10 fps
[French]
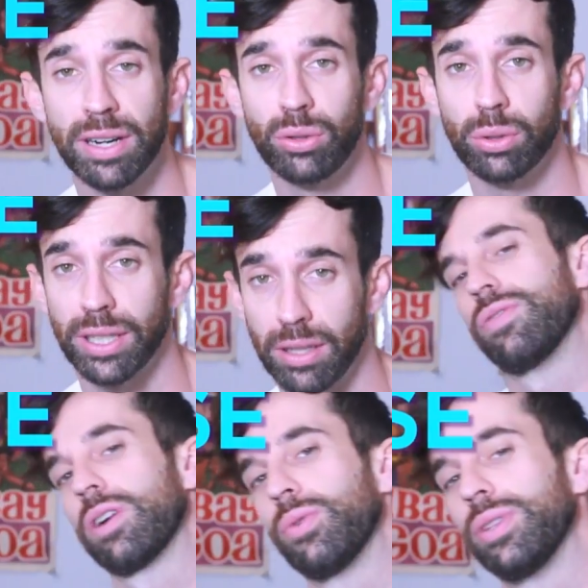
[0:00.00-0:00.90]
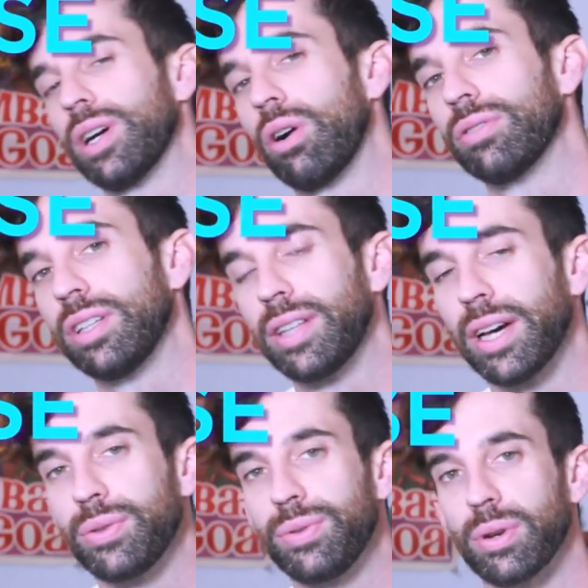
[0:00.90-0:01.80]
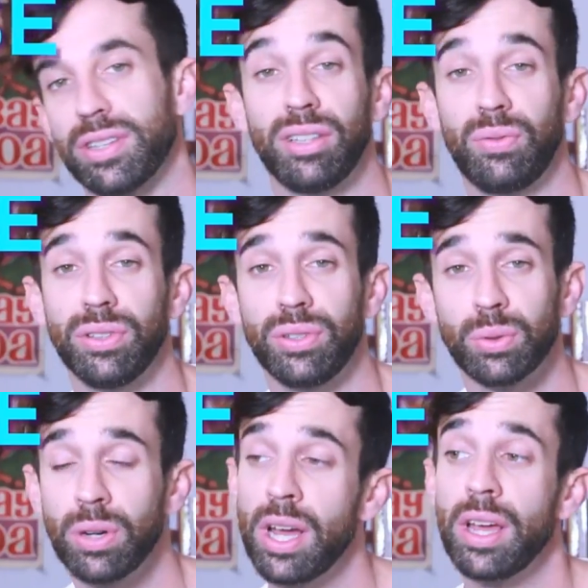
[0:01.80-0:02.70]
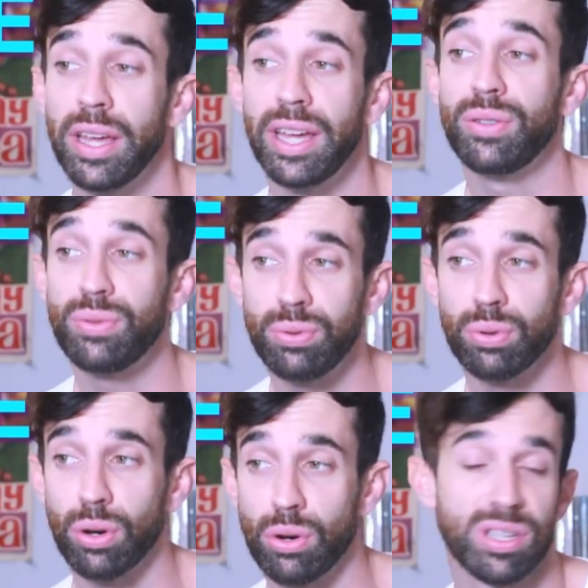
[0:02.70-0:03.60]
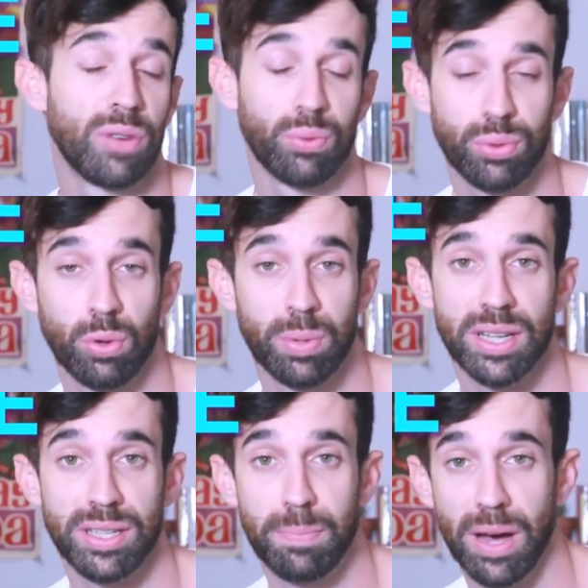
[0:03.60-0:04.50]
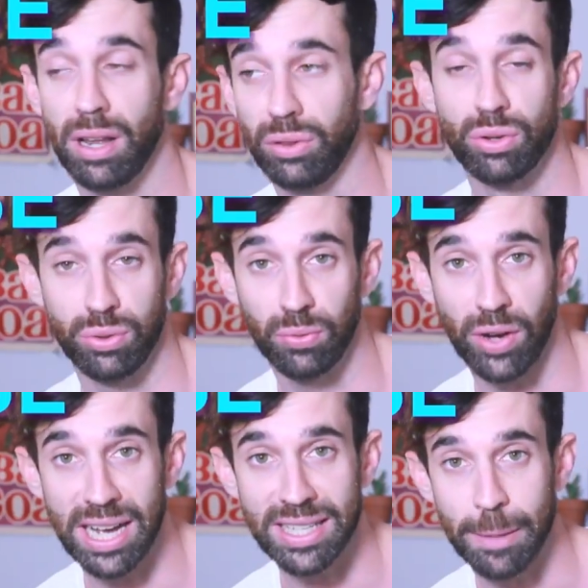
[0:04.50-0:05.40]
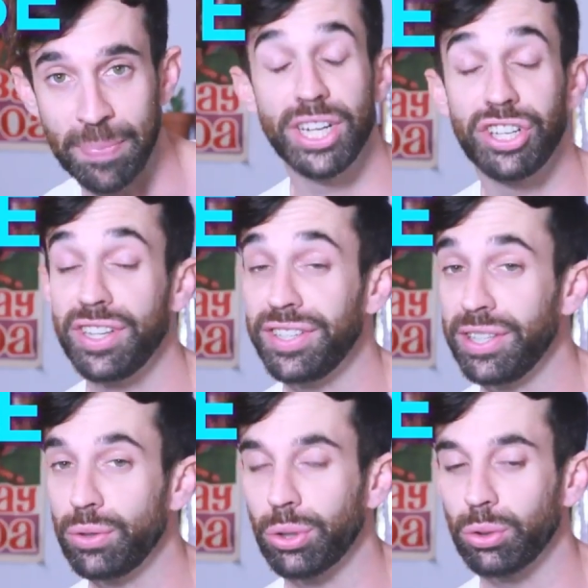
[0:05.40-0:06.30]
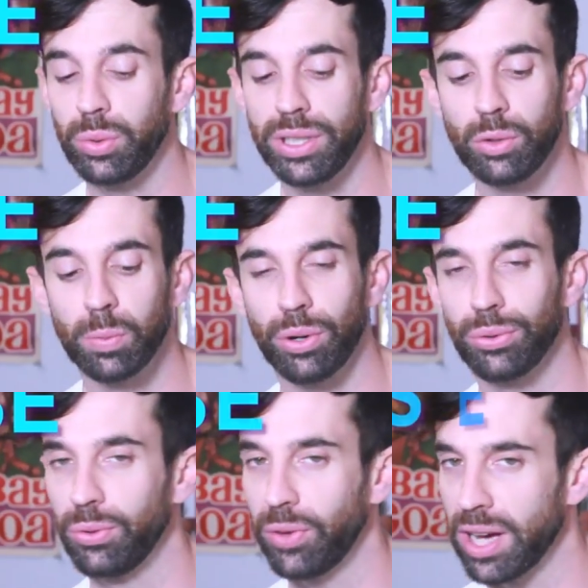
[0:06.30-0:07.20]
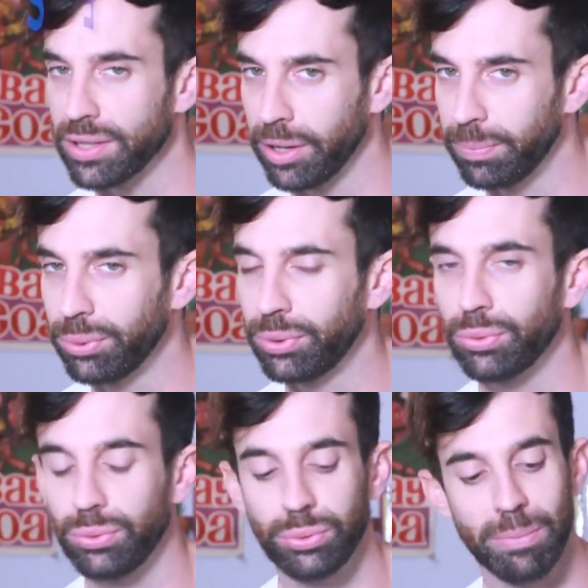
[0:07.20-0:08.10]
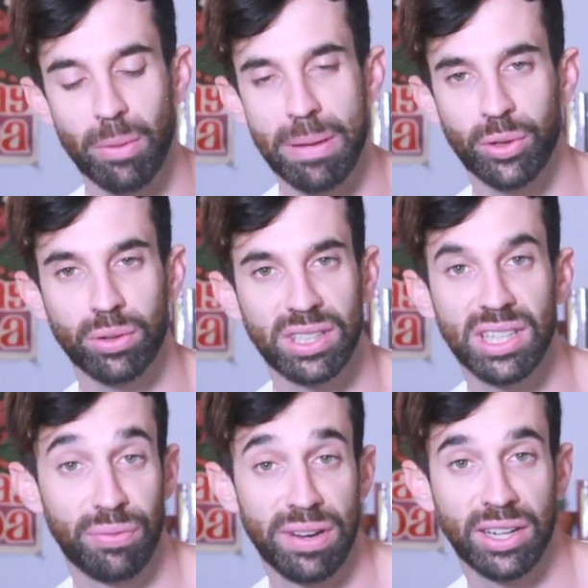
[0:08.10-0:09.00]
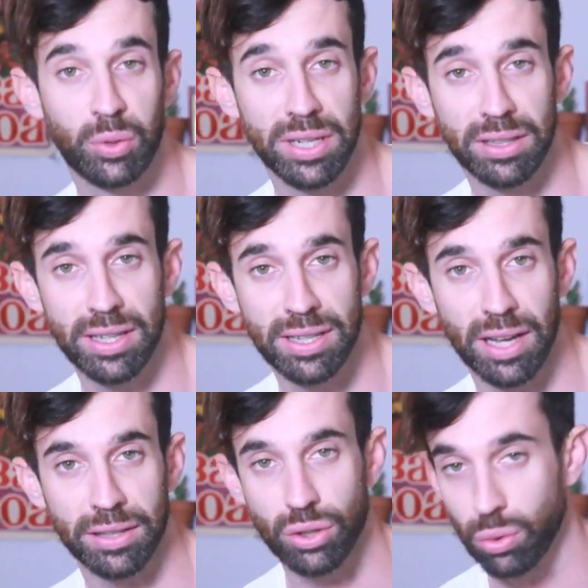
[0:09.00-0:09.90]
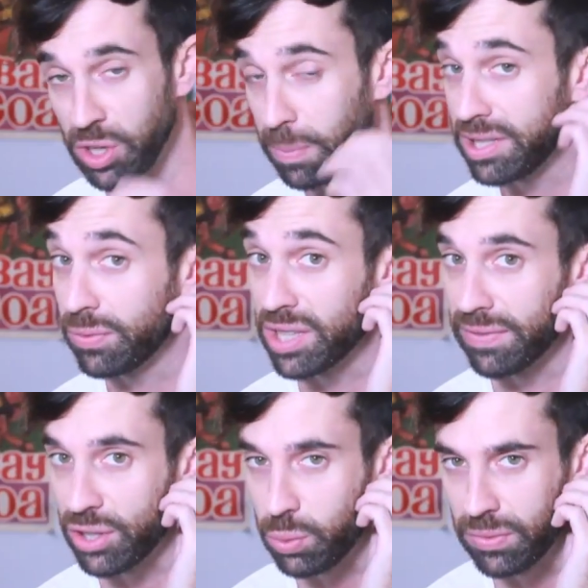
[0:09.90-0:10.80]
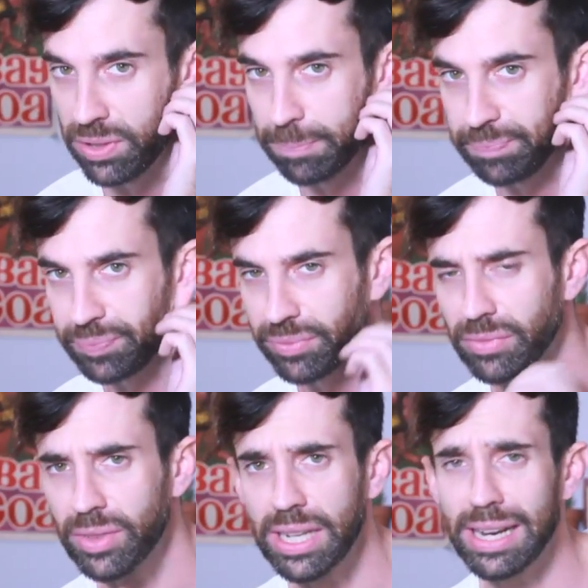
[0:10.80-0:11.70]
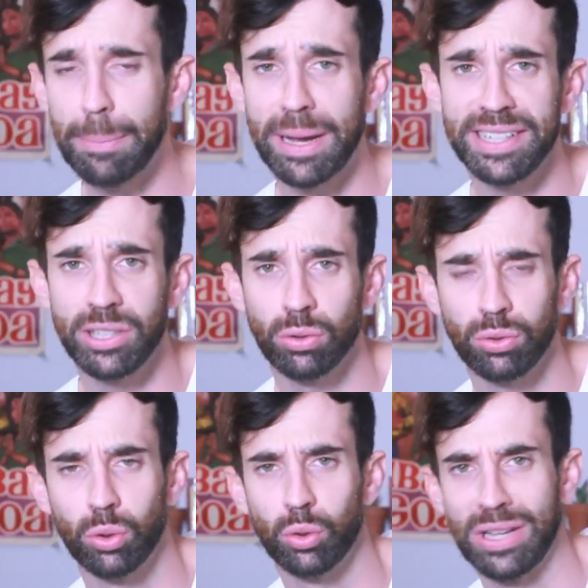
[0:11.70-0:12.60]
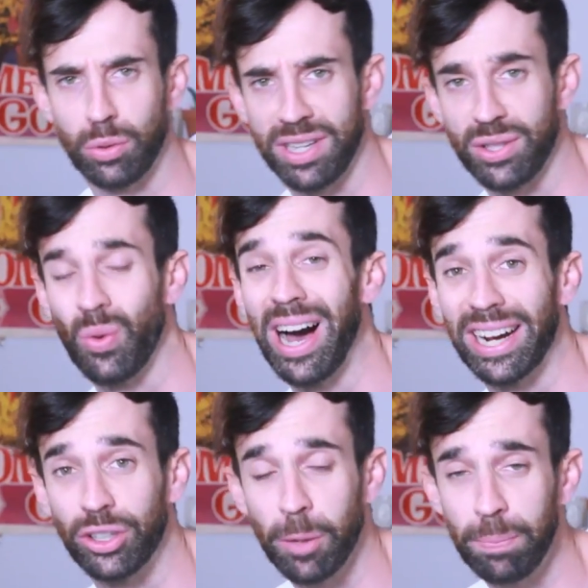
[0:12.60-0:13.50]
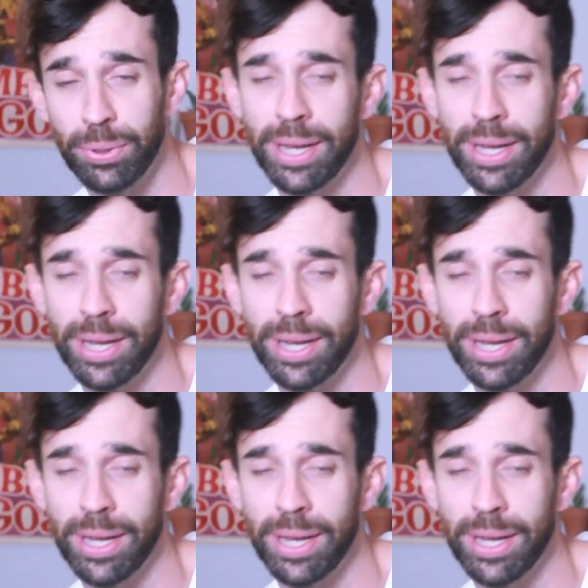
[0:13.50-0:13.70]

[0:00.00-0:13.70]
en rhétorique. Je vais revenir en détail sur sa définition et sur euh, sa fonction principale dans une phrase. Et j'ai décidé aujourd'hui de prendre une phrase un peu tendue, mais en même temps qui a fait l'actualité ces derniers jours. Je sais pas si vous avez suivi la présidente donc de l'association ACT UP